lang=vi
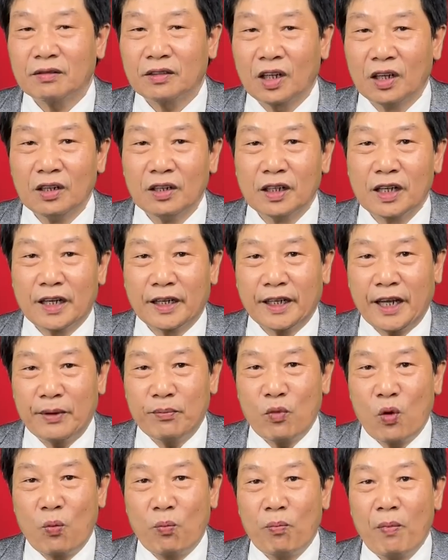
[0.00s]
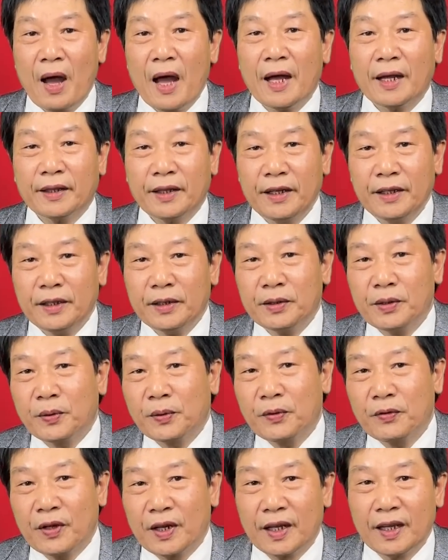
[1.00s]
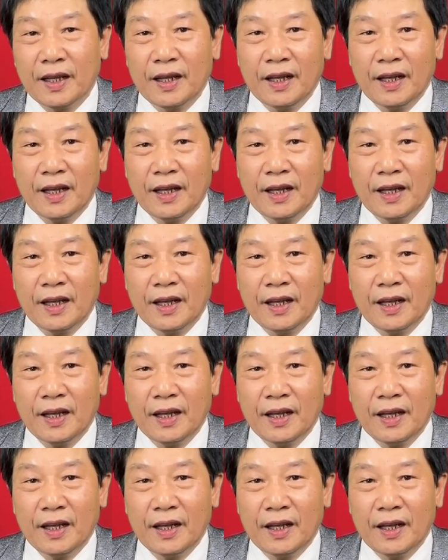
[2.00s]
thường là ngày mùng 3 Tết thưa quý vị